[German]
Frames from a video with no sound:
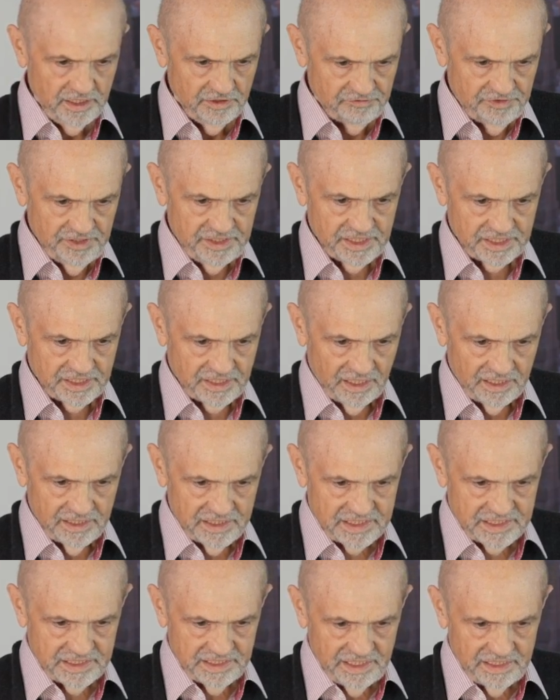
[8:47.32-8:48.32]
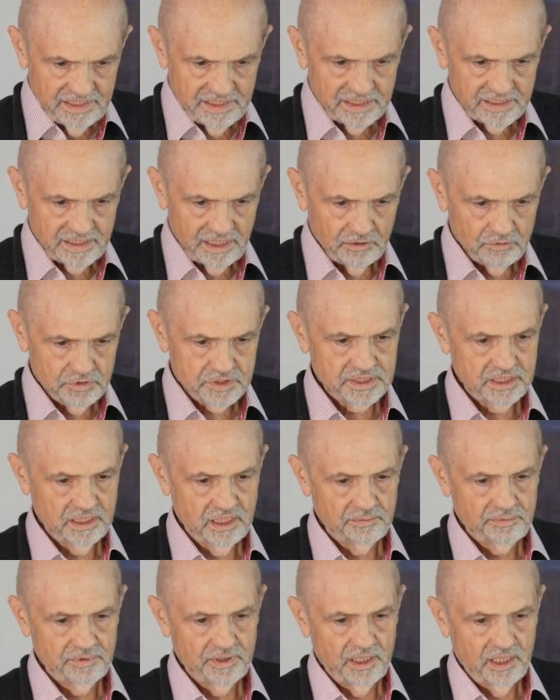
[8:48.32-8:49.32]
wie der Geist ihnen
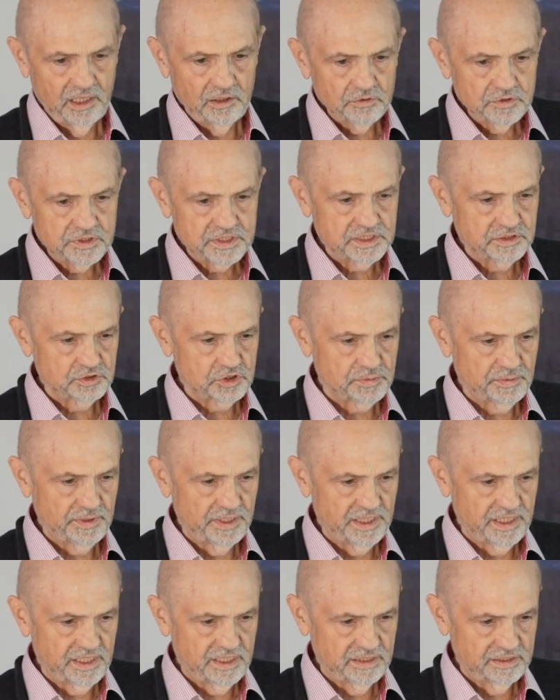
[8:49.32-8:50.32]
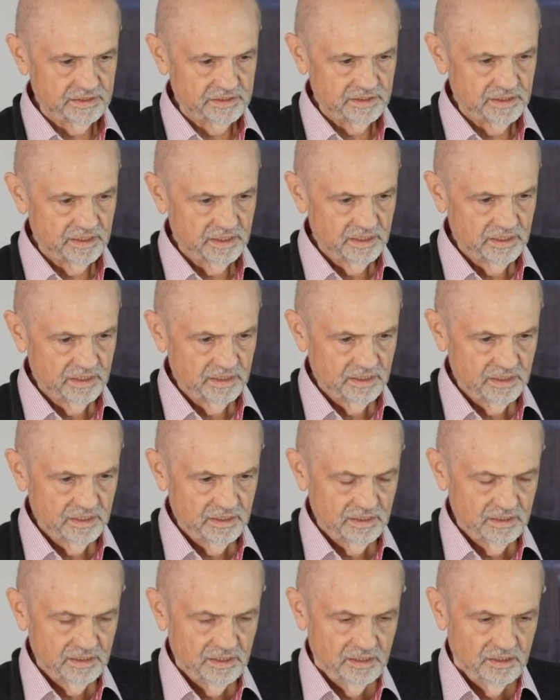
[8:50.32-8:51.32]
ausgab, auszusprechen.
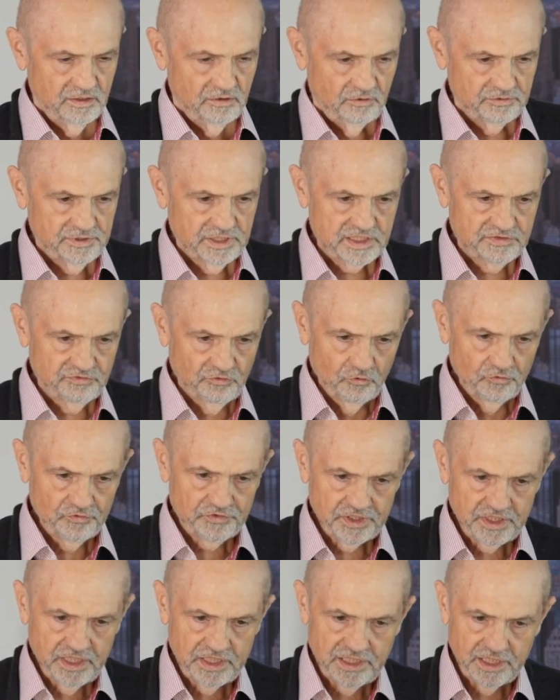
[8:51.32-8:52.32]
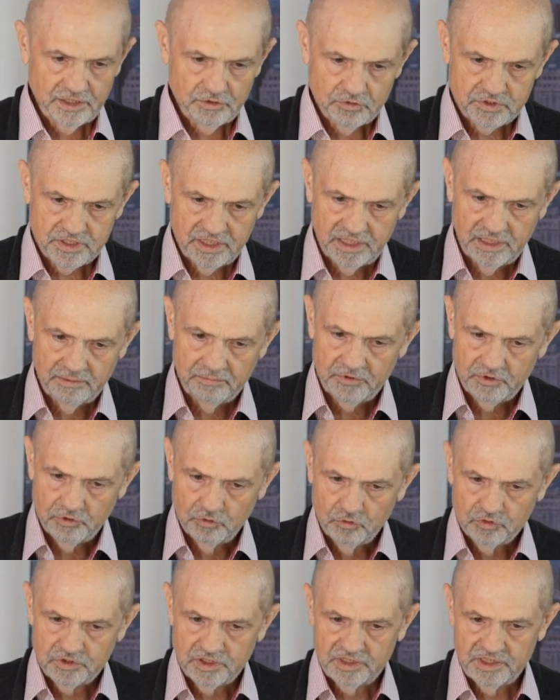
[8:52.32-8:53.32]
Und es wohnten in Jerusalem
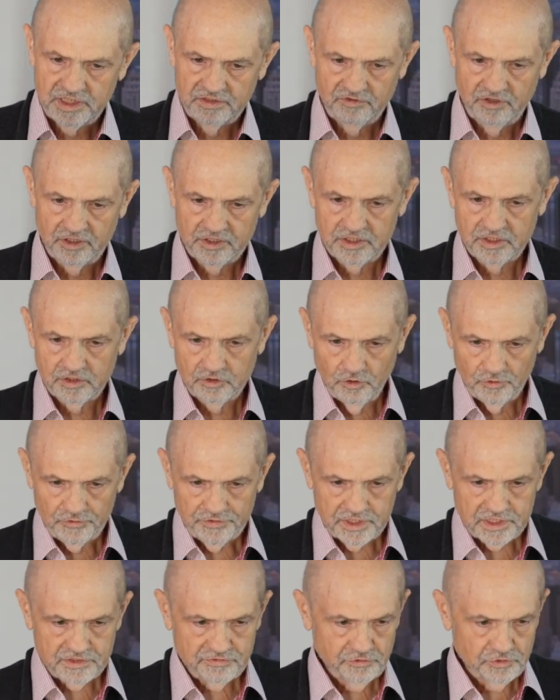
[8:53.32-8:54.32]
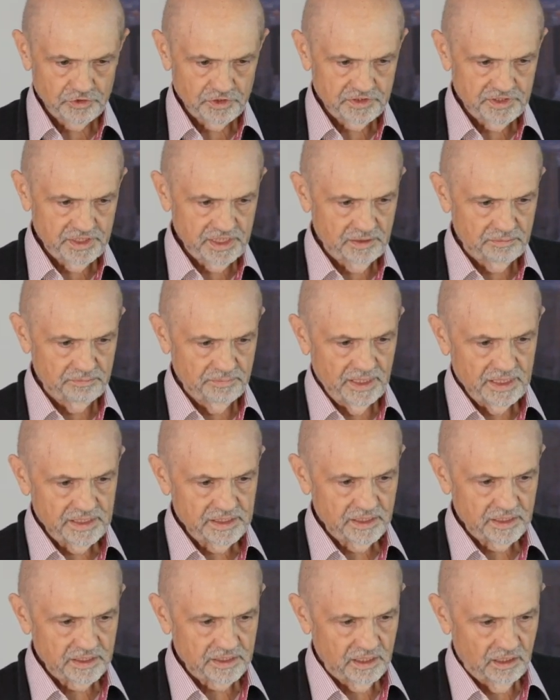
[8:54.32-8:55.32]
Juden, die waren gottesfürchtig,
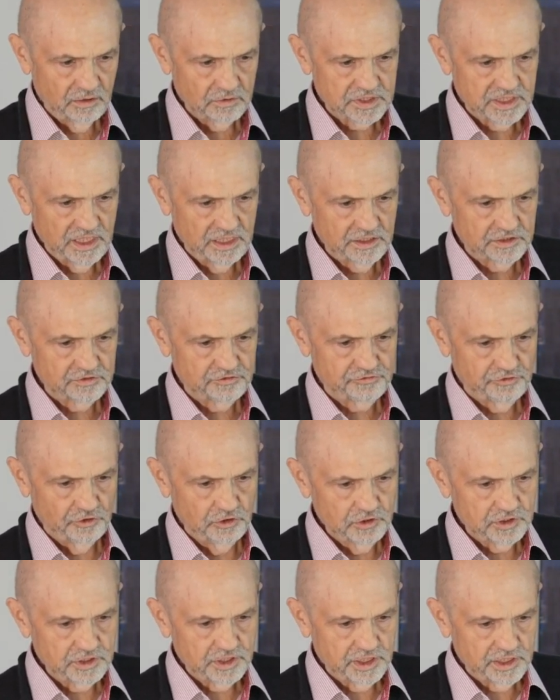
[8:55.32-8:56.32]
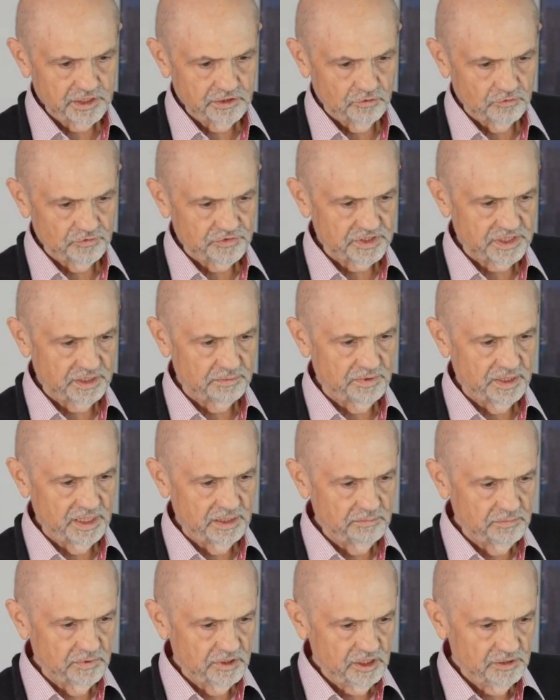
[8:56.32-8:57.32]
Männer aus allen Völkern unter dem
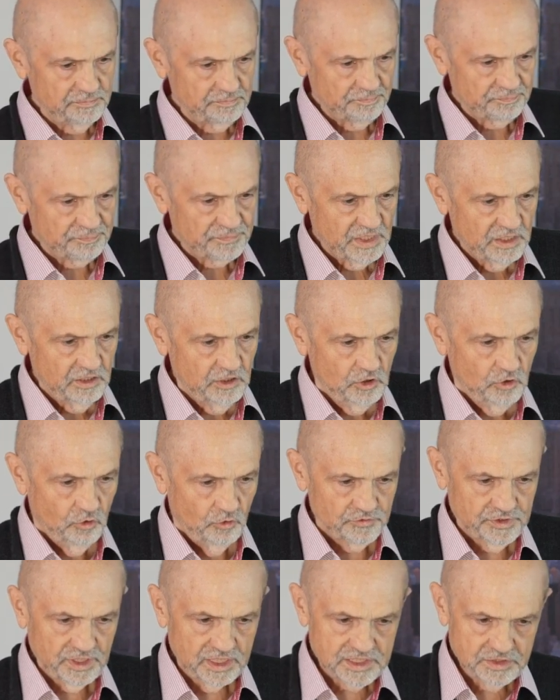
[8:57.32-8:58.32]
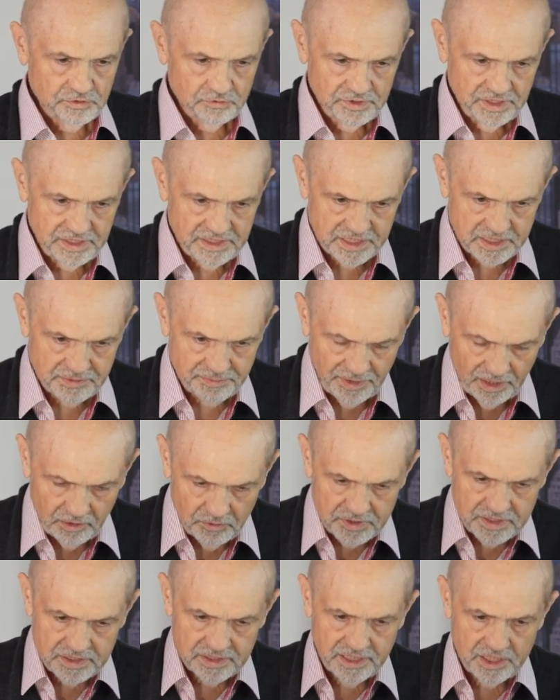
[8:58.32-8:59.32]
Himmel. Und als nun dieses
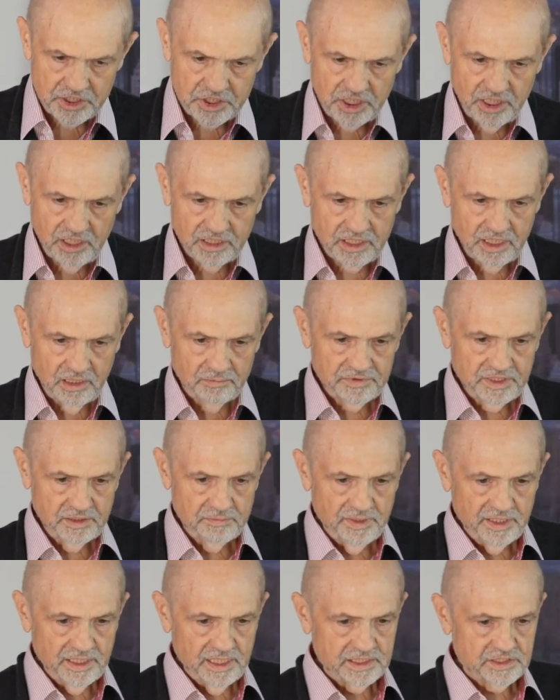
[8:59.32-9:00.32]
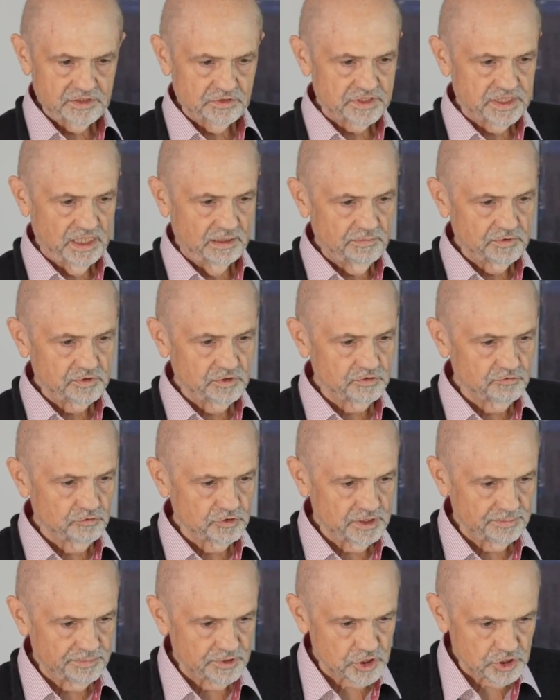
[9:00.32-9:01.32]
Brausen geschah, kam die Menge zusammen und
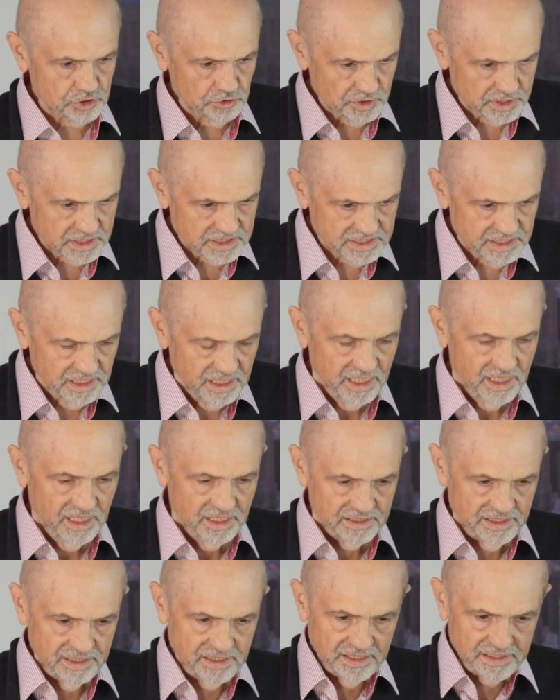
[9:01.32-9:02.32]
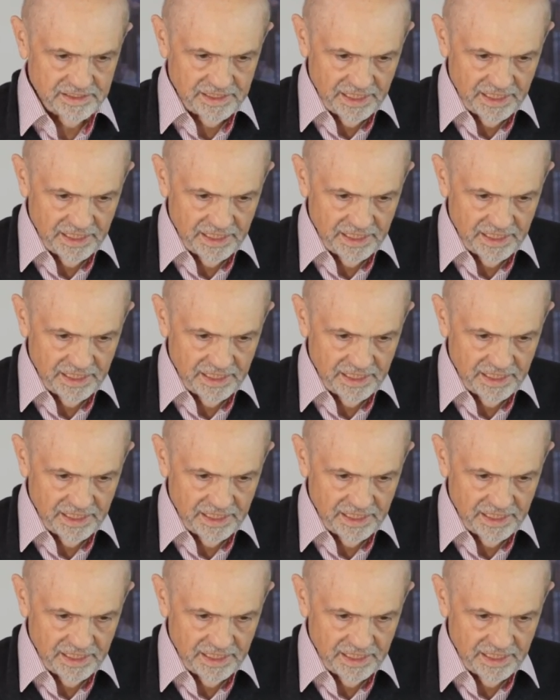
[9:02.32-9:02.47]
wurde bestürzt, denn ein